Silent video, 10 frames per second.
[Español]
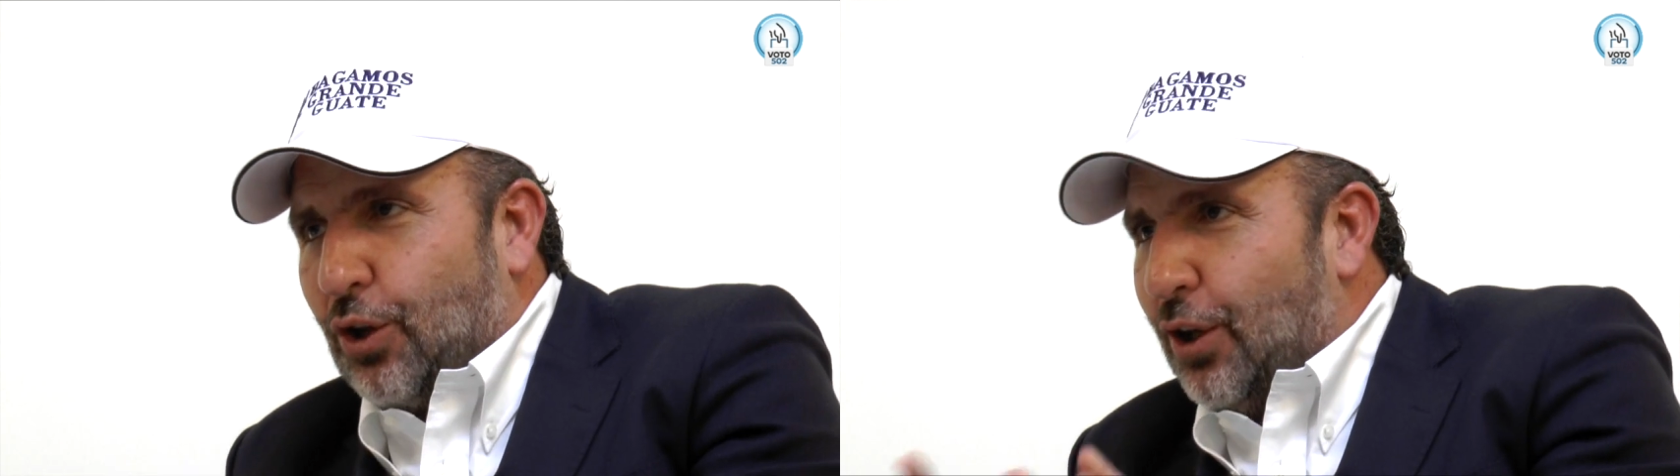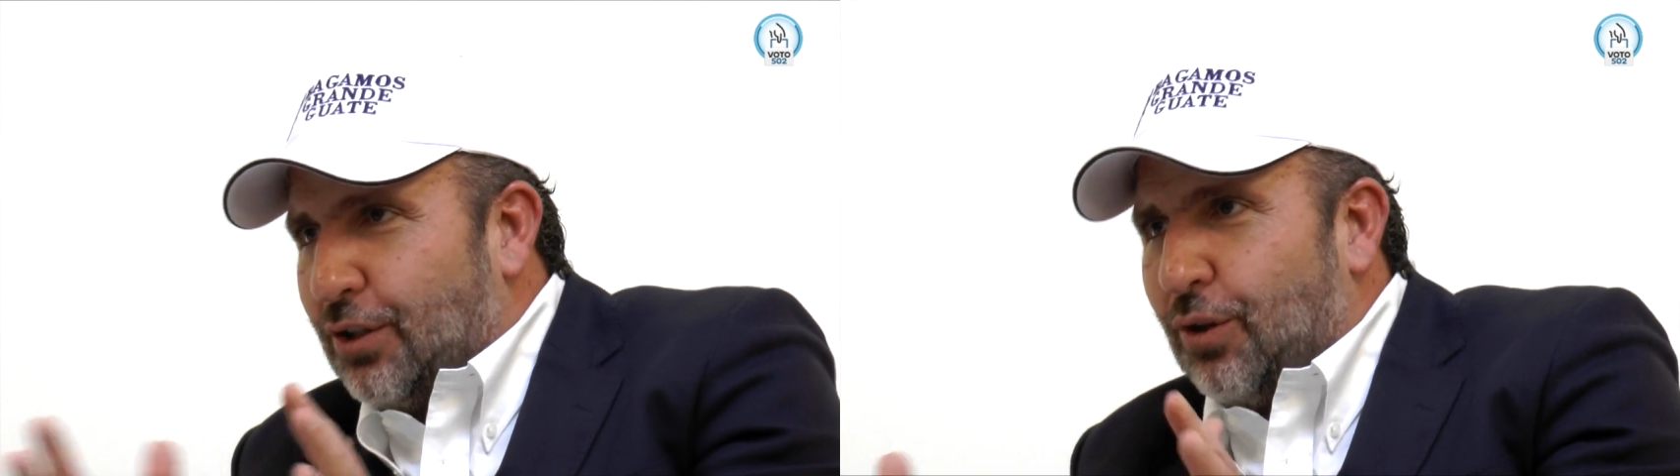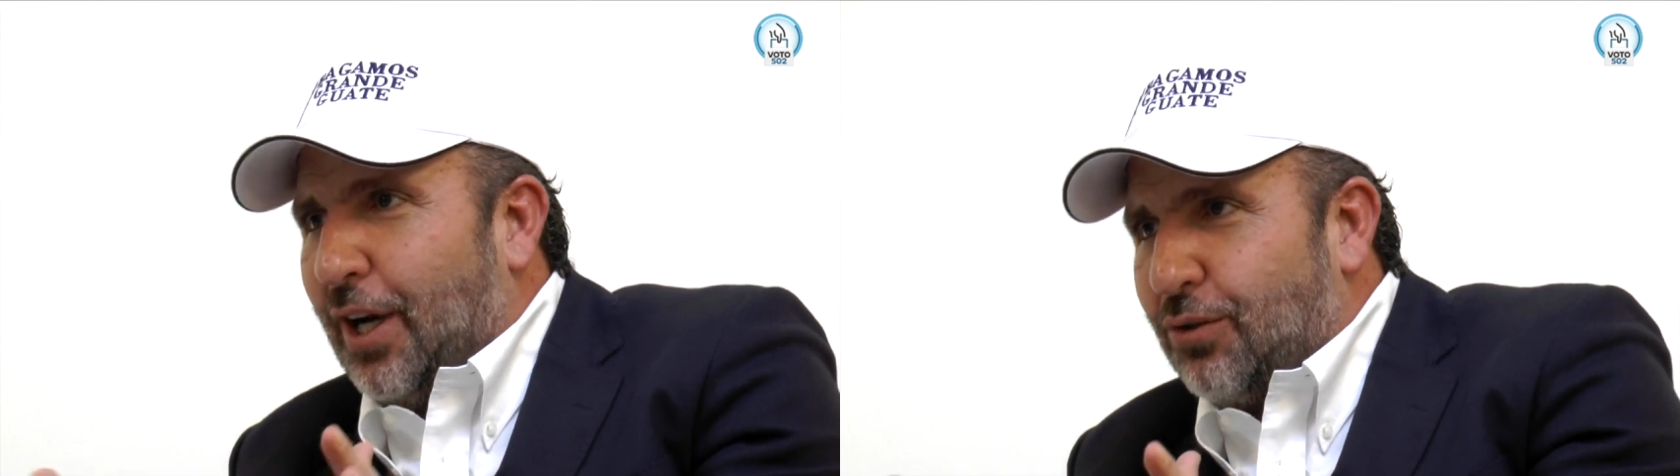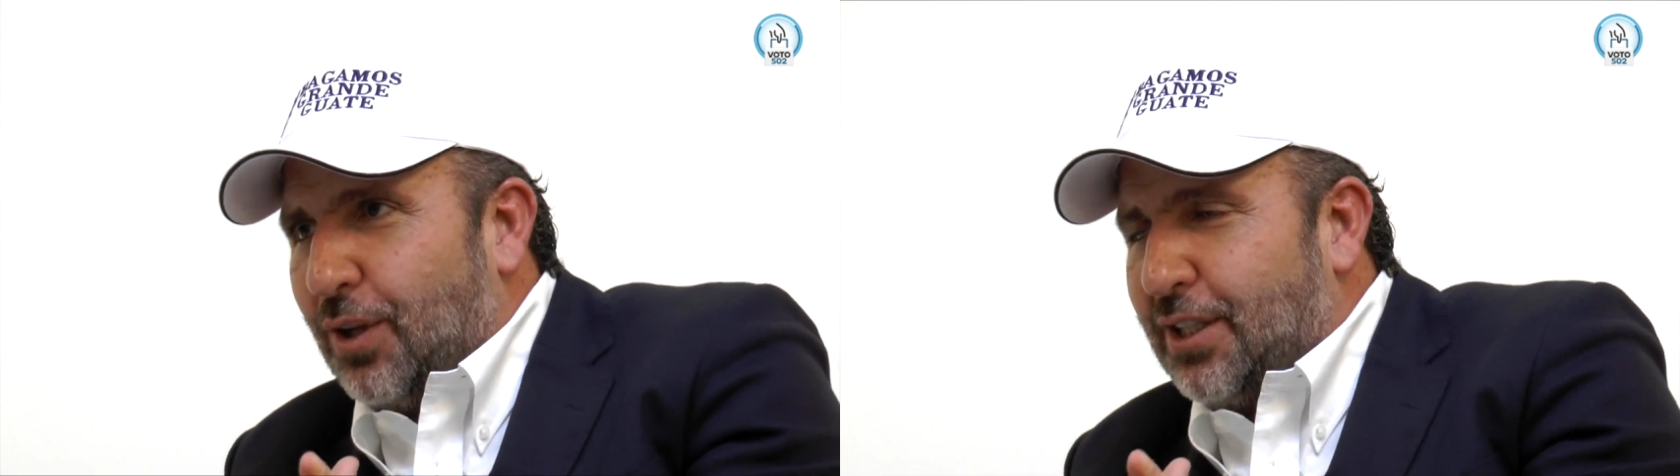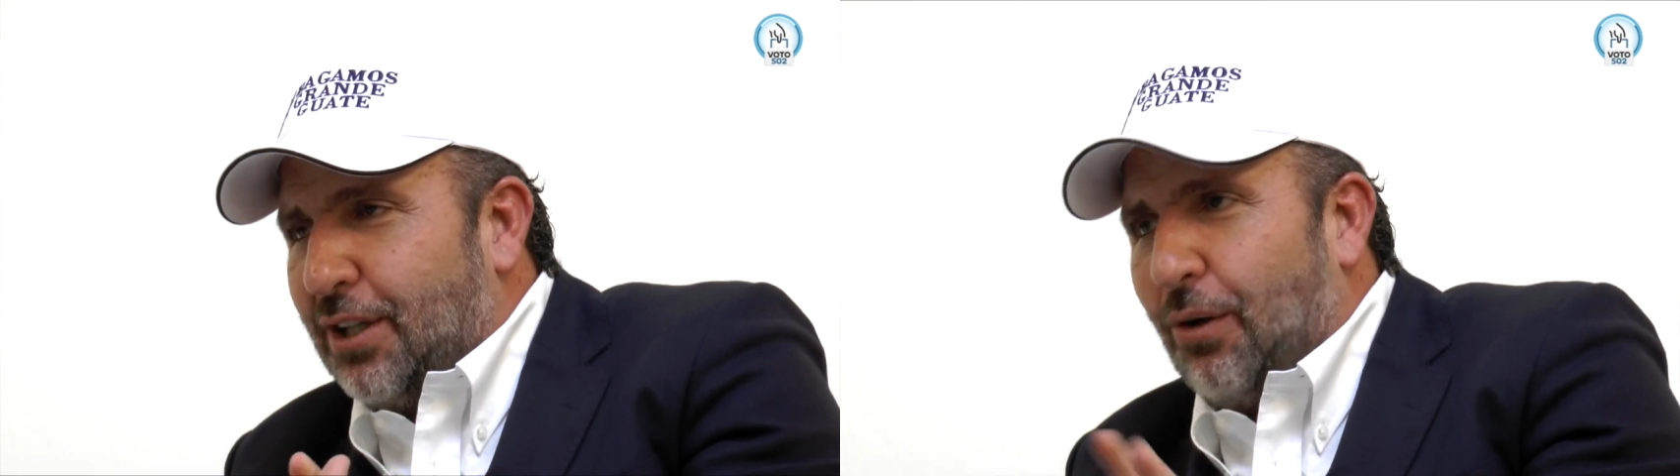todo esto que le
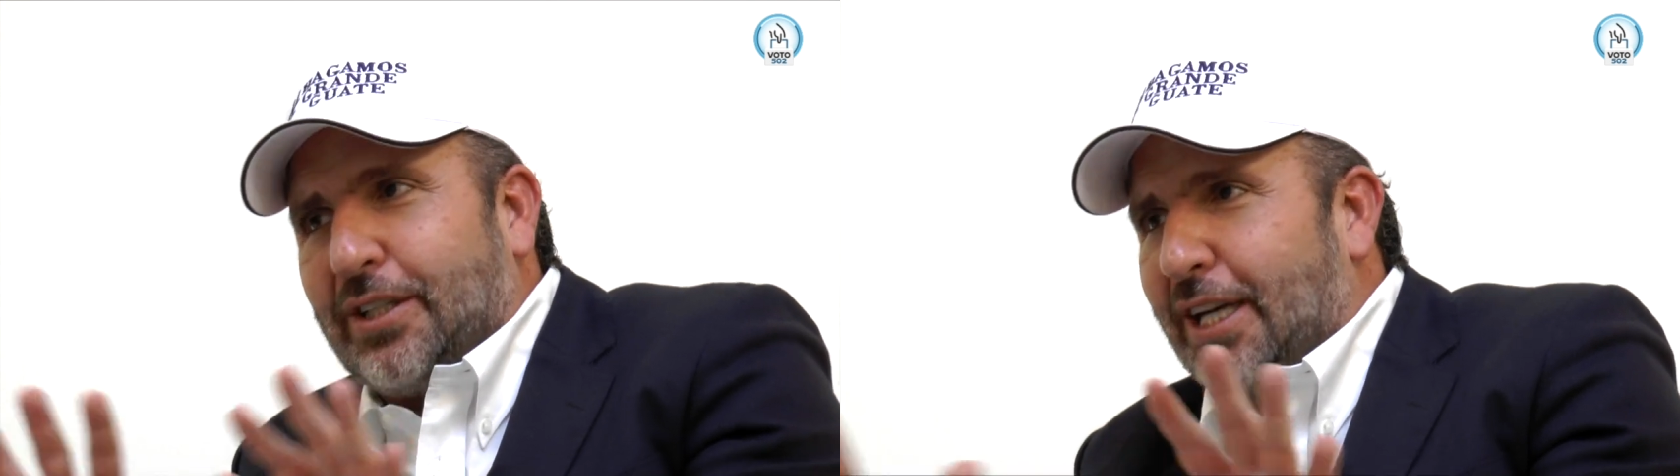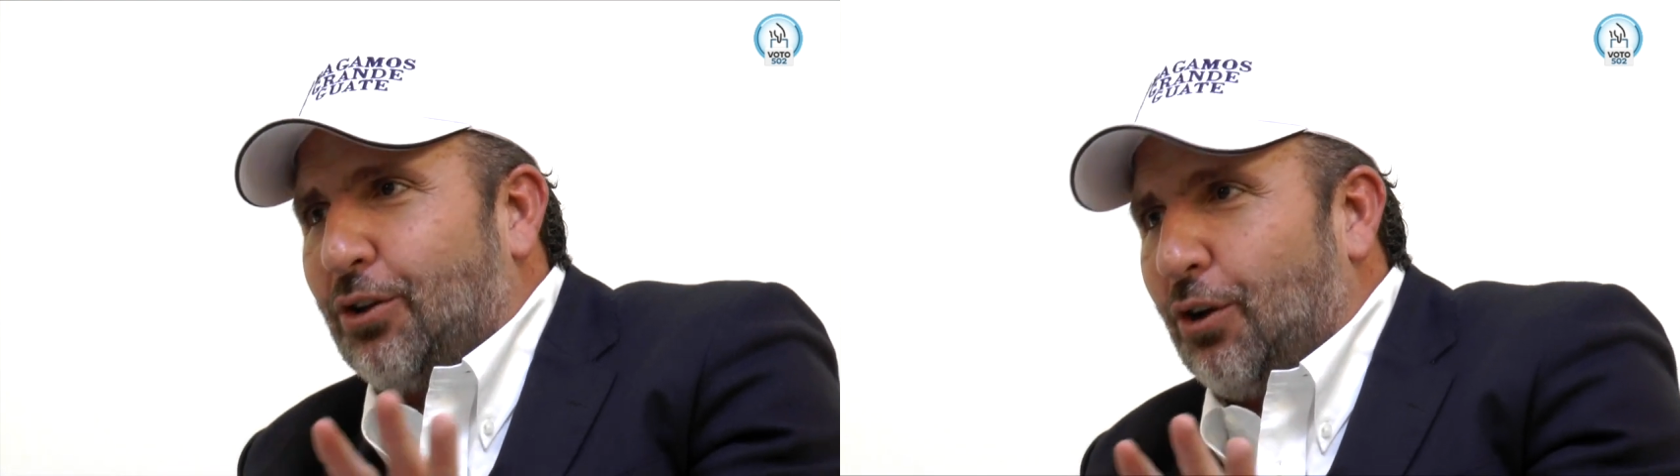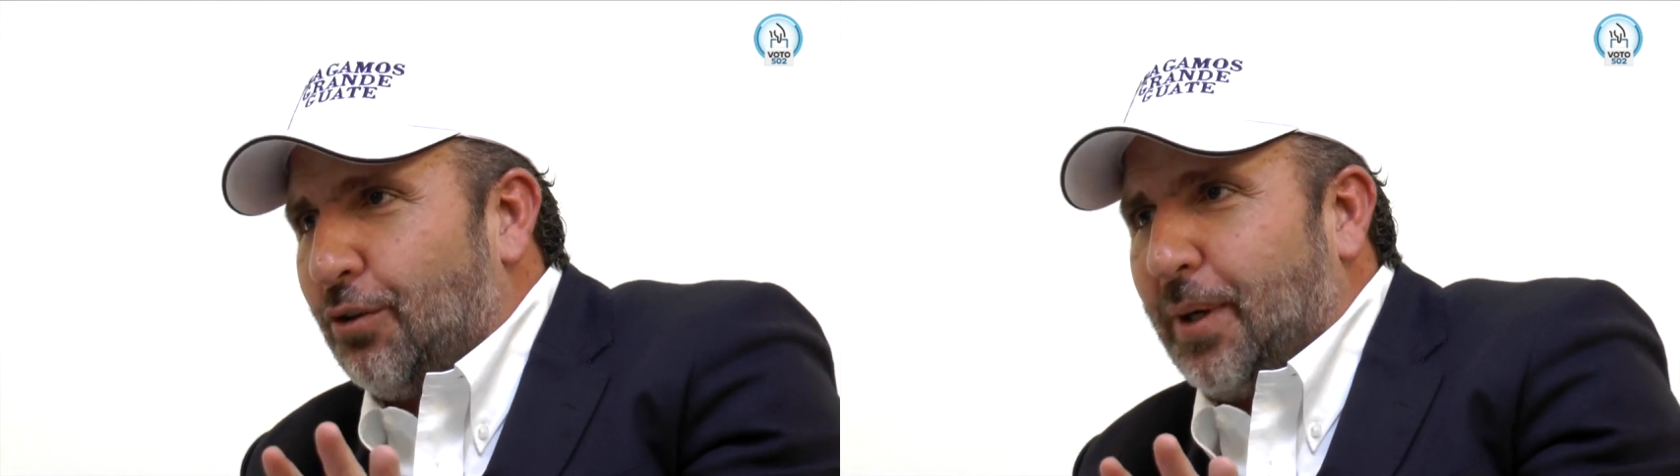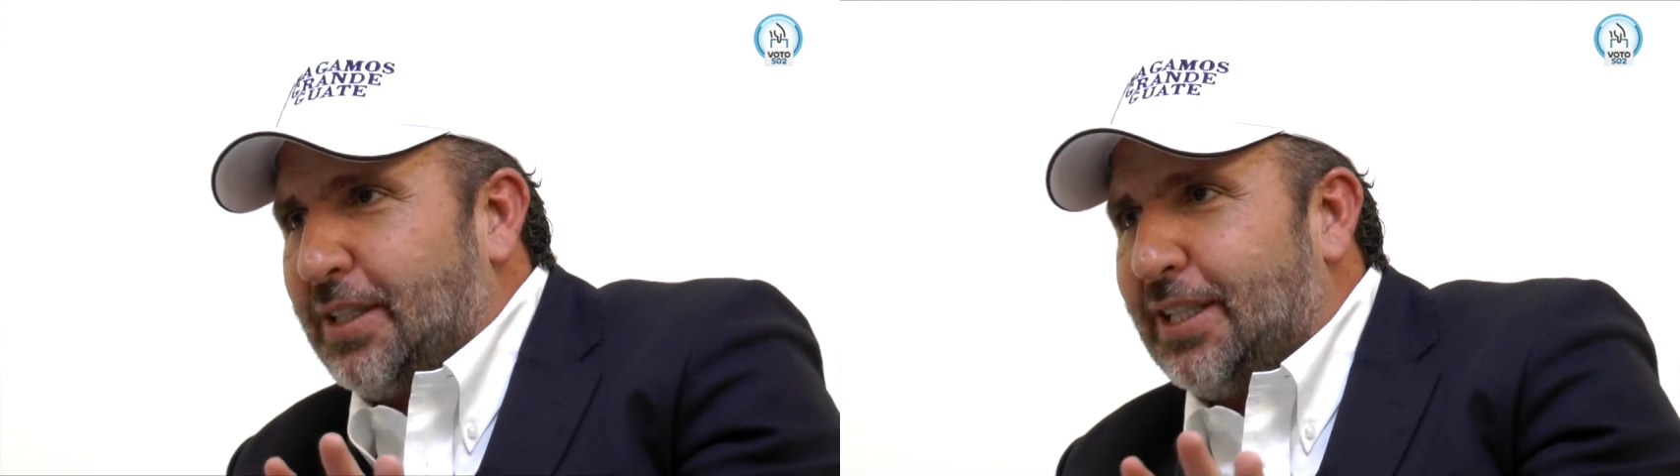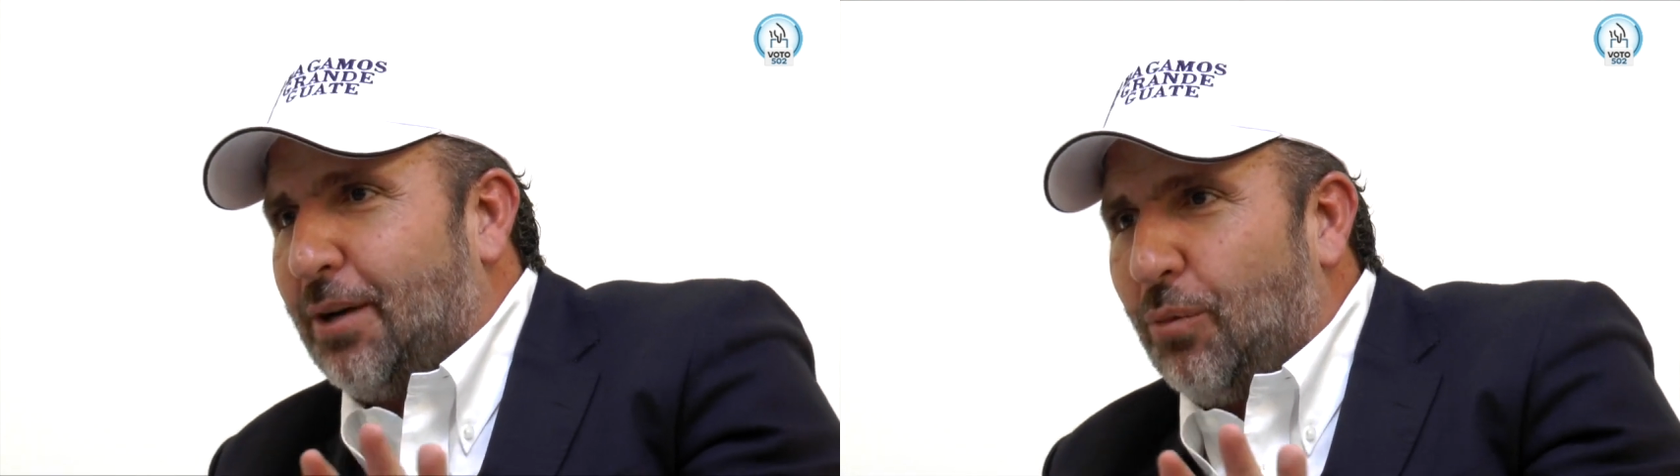estoy diciendo lo hacen en todos los
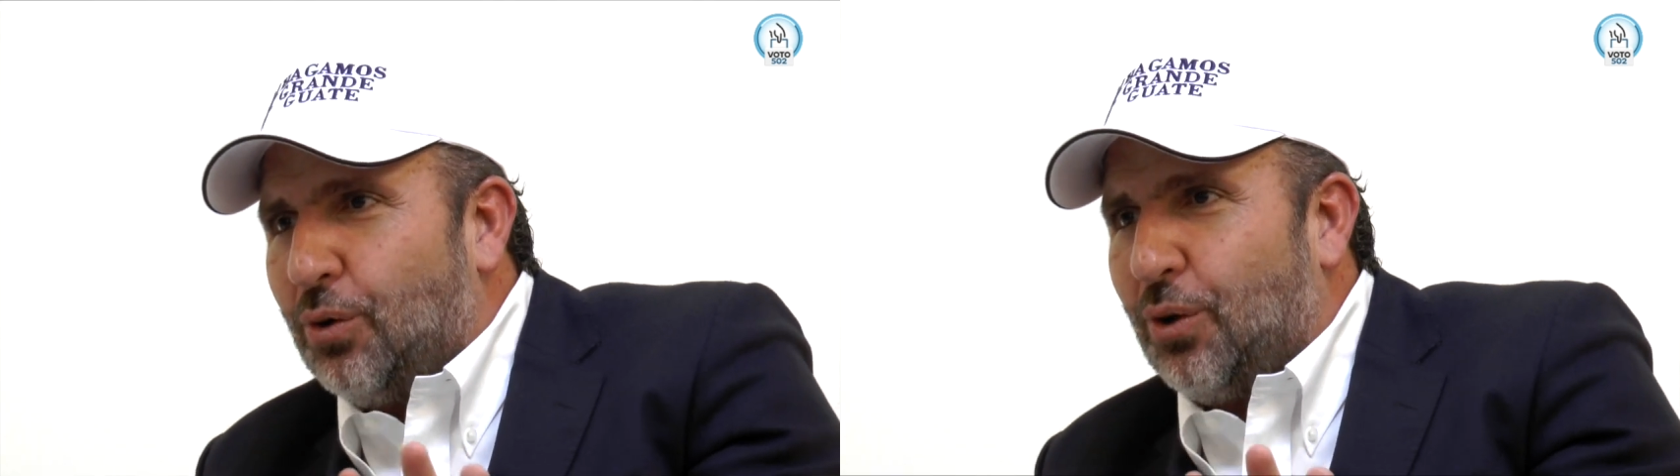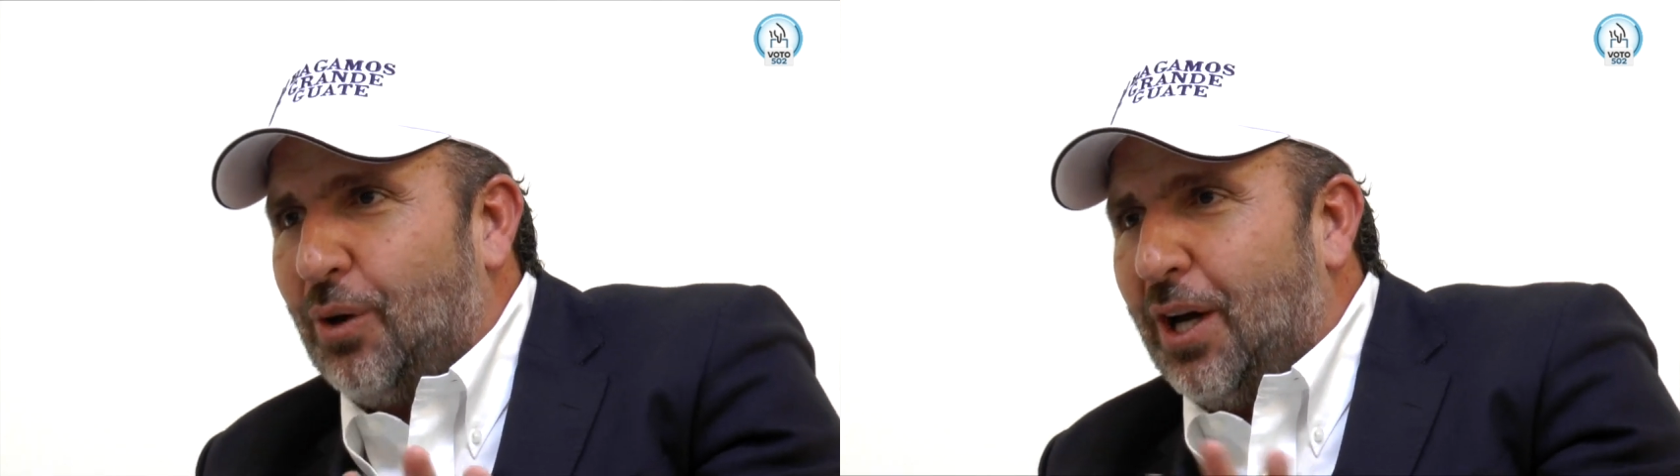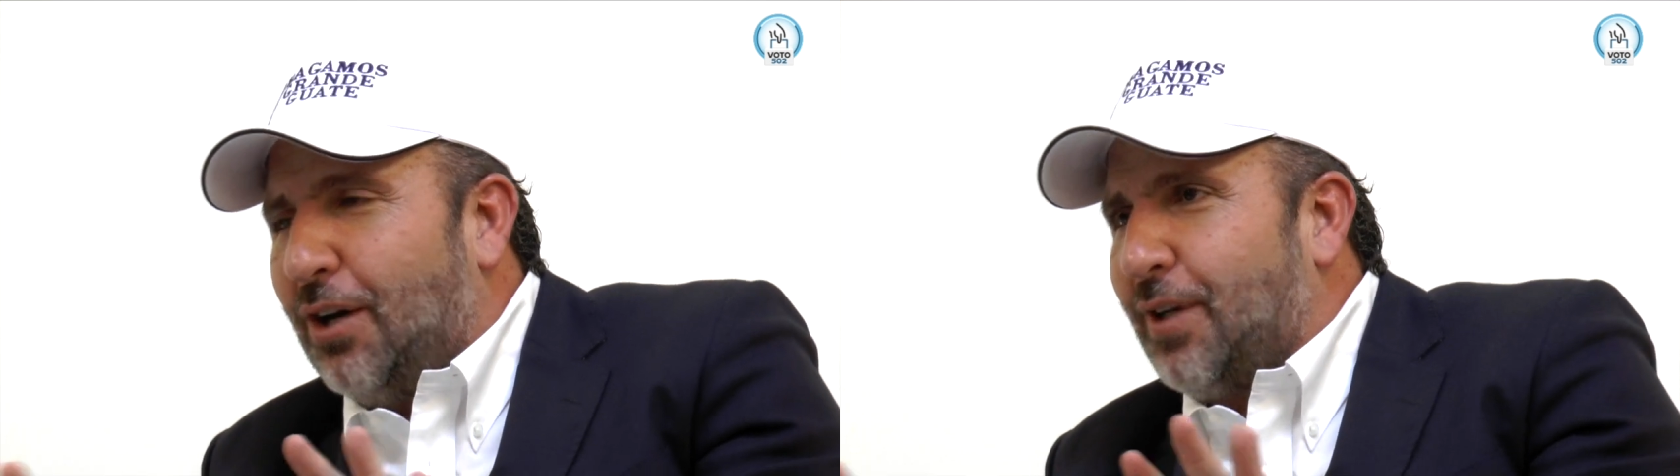países del mundo.